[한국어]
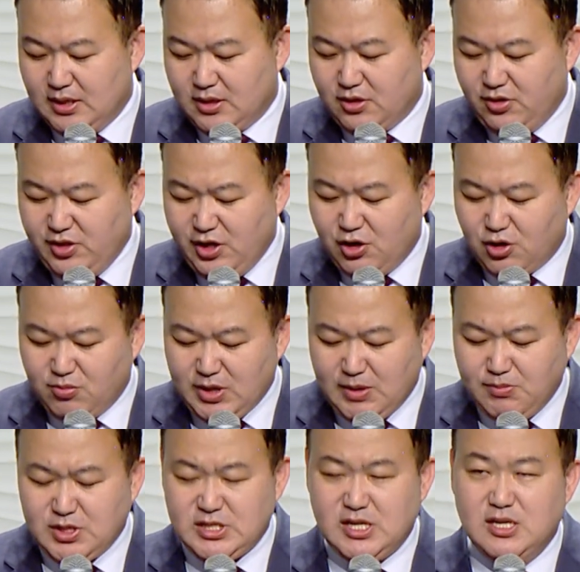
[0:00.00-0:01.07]
그런데 여러분
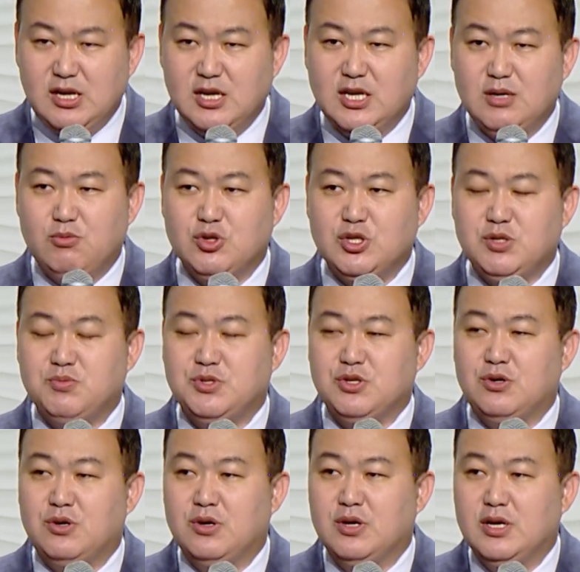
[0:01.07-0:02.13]
한번 생각해
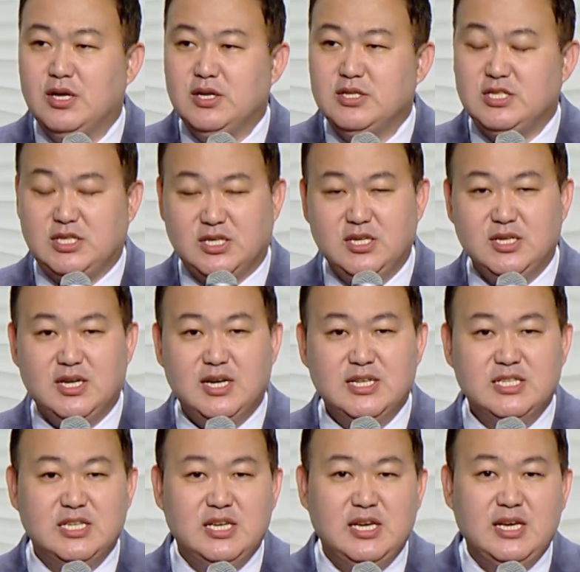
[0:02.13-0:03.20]
보십시오.
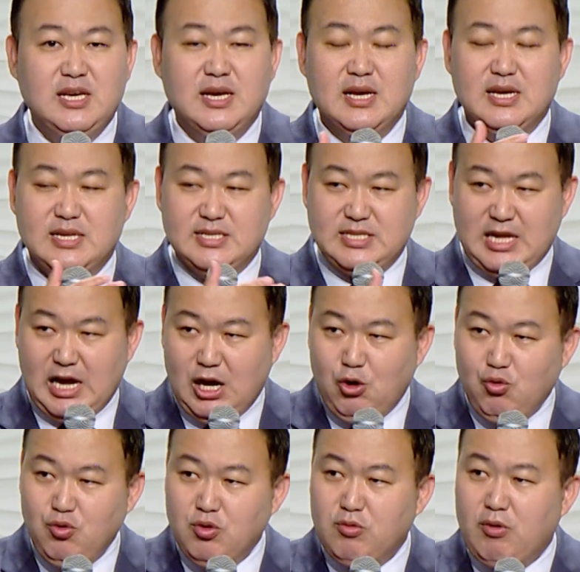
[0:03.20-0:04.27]
지금까지
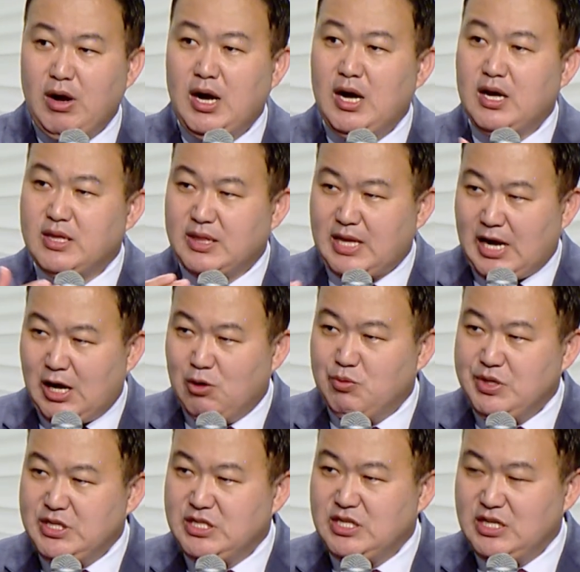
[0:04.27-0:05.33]
사울과
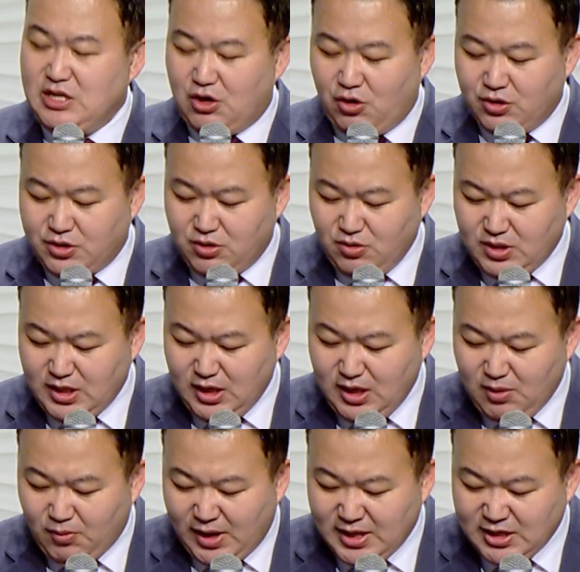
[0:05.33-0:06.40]
다윗이 어떻게
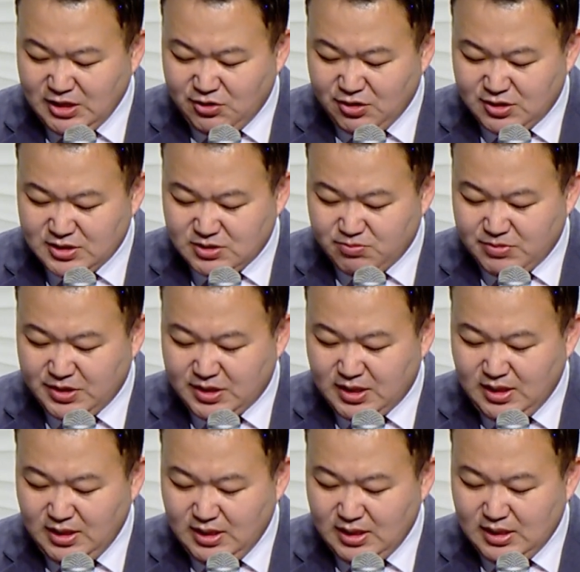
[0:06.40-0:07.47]
왕이
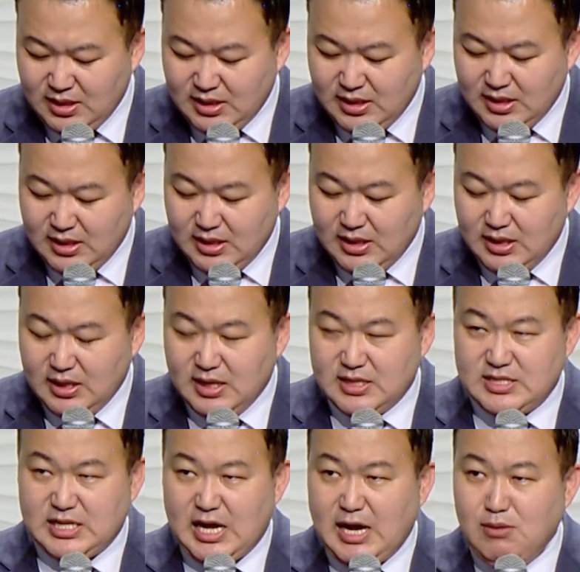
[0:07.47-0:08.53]
되었습니까?
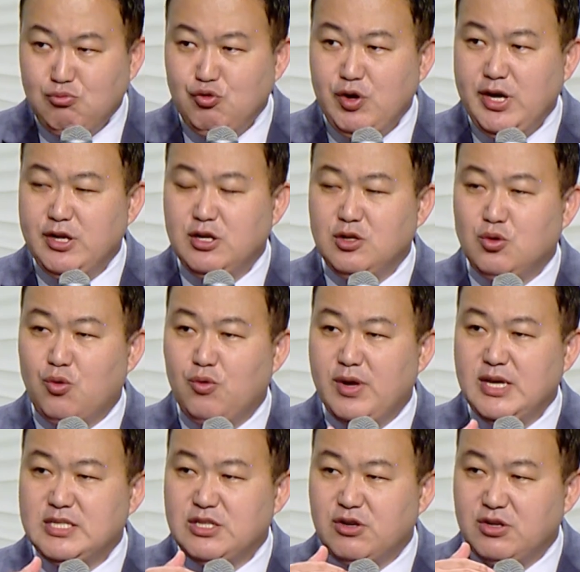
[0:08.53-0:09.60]
사무엘을
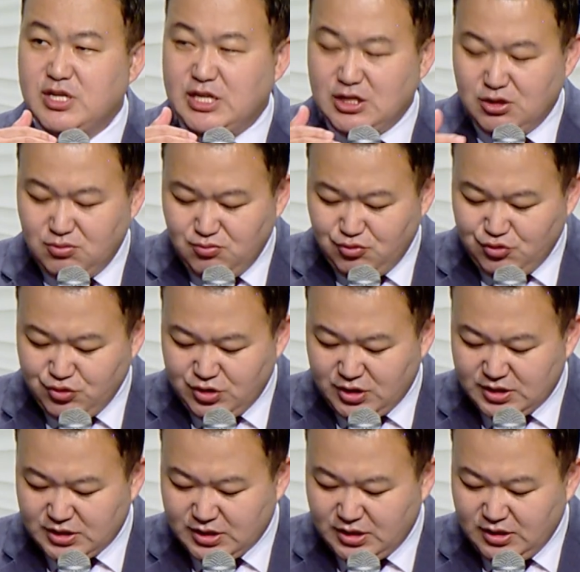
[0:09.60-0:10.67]
통해서 기름
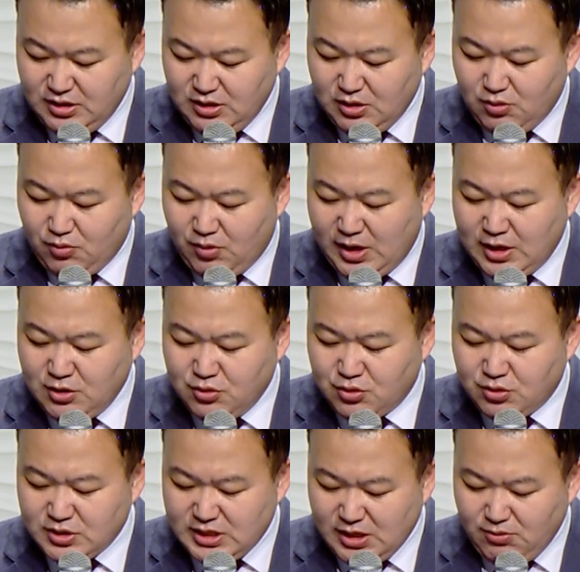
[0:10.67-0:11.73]
부으셔서
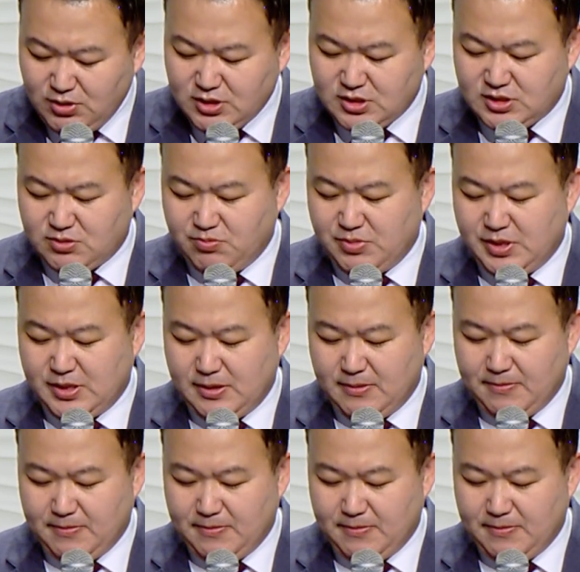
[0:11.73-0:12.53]
왕으로 세워졌습니다.